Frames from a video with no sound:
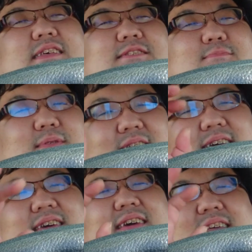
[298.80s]
説明
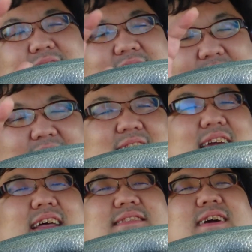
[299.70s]
できな
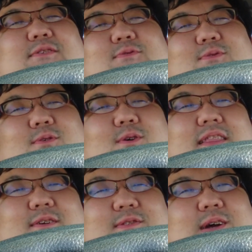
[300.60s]
いやつが言うと、こうやっ
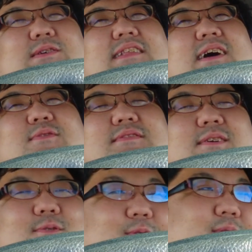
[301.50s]
てぐちゃぐちゃになるんです
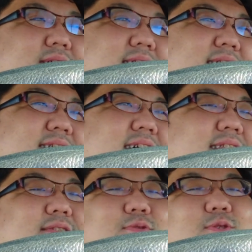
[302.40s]
けど、なん
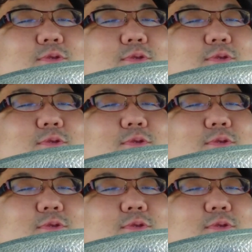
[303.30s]
でちょっ